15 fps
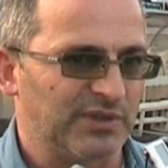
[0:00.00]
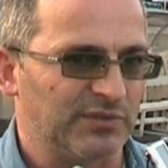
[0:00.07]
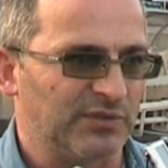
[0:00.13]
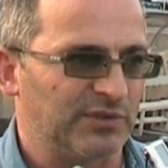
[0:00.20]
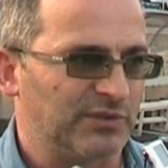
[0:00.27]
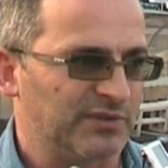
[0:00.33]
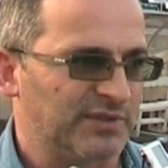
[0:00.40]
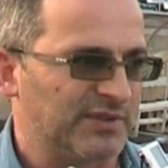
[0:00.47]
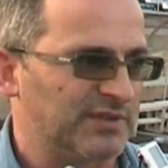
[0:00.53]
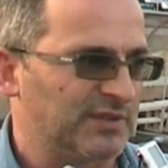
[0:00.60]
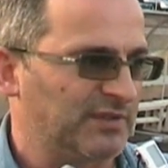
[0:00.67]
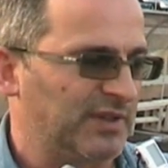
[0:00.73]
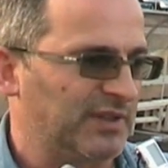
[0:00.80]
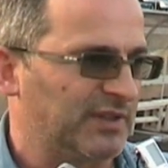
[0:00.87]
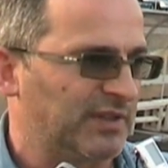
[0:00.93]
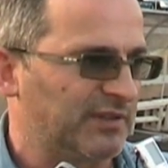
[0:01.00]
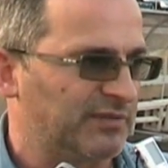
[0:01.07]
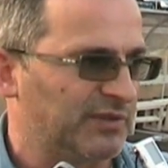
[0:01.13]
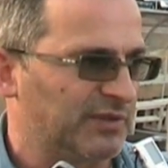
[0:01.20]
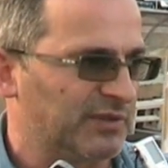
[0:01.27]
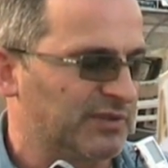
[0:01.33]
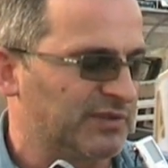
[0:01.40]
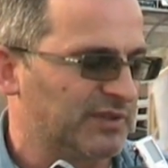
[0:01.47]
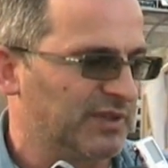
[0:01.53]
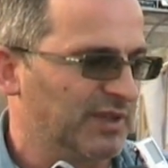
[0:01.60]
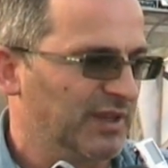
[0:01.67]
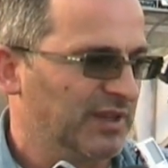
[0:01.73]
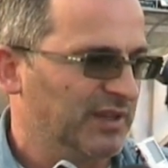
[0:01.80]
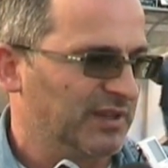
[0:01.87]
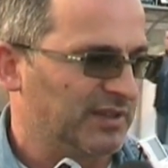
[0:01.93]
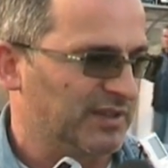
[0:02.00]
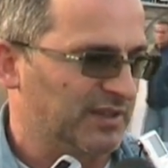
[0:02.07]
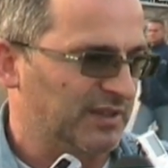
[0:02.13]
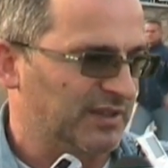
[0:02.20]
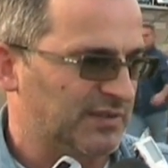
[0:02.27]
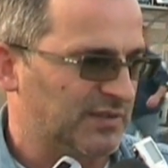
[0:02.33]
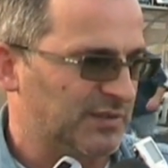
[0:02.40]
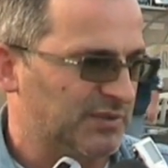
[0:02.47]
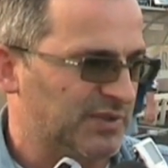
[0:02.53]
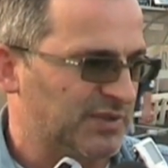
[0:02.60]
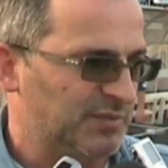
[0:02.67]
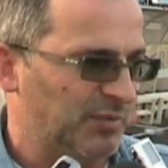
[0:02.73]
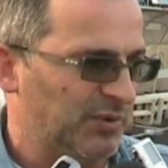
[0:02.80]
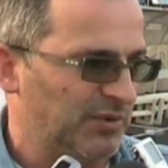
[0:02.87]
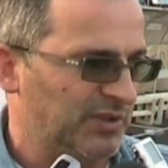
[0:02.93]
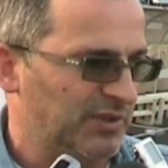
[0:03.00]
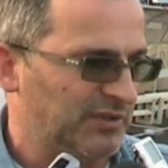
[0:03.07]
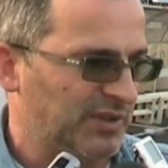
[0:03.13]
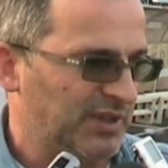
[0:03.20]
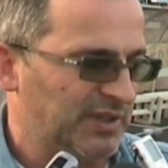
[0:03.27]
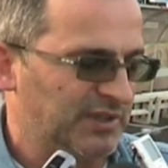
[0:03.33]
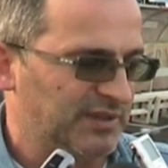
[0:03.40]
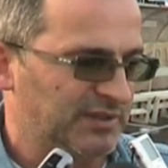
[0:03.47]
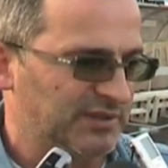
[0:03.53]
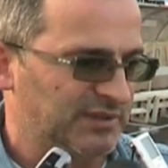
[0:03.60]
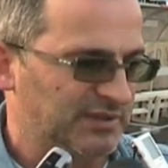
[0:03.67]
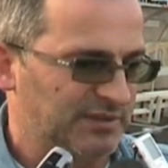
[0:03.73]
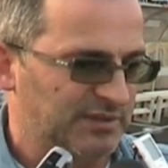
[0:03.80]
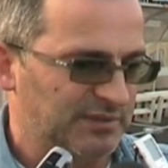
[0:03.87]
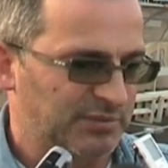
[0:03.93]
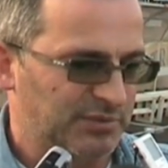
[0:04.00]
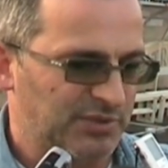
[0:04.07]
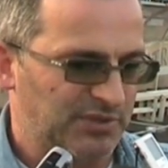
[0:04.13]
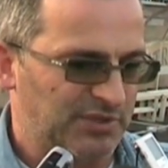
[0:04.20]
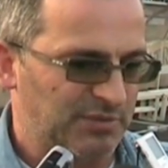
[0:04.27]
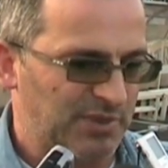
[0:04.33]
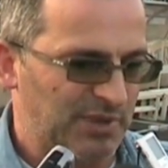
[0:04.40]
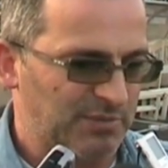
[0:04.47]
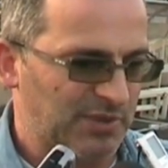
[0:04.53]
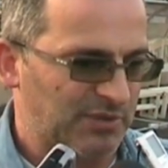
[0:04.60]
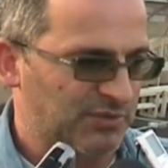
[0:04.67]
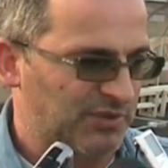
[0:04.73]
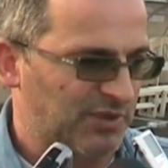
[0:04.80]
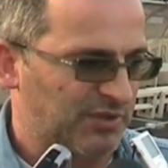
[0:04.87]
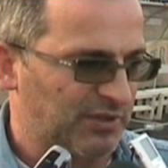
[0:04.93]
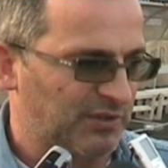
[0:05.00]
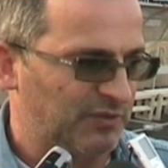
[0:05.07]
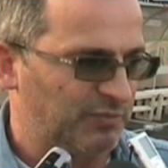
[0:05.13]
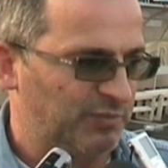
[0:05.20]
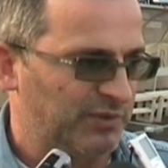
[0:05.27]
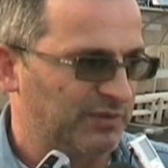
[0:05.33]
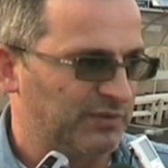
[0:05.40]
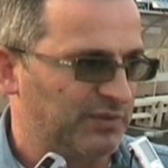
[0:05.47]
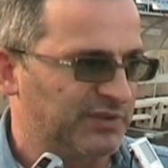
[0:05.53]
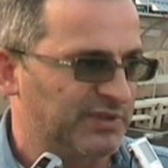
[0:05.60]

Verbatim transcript: zawodników zdecydowanie na wyrost y, jest w tym zespole, no ale y, przecież nie miałem na to żadnego wpływu.